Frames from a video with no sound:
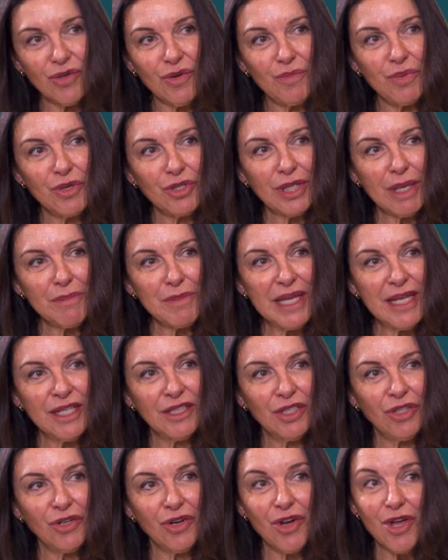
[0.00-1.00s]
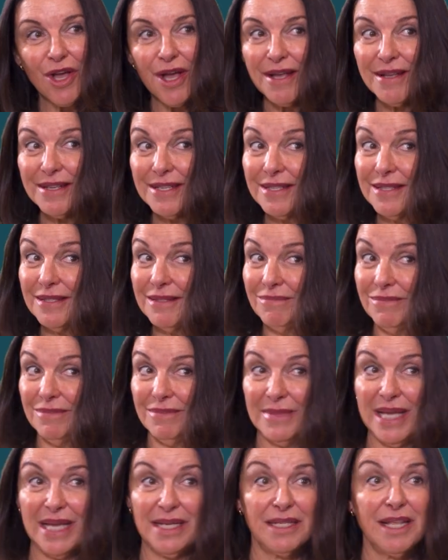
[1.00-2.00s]
comportamiento
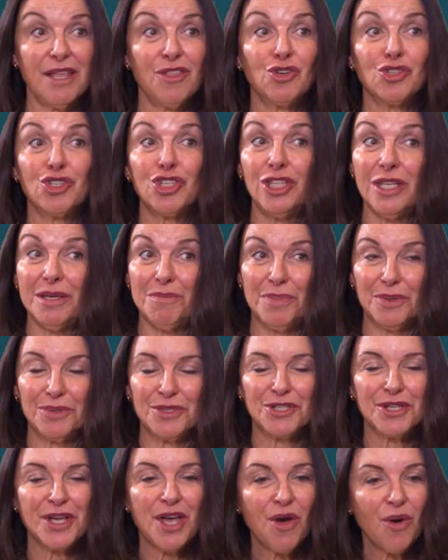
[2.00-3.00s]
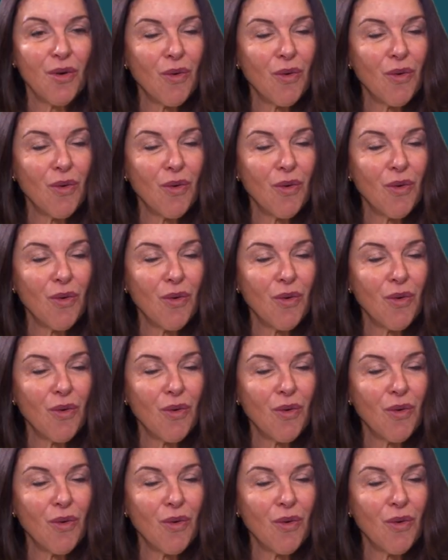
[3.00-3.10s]
es de dos tipos.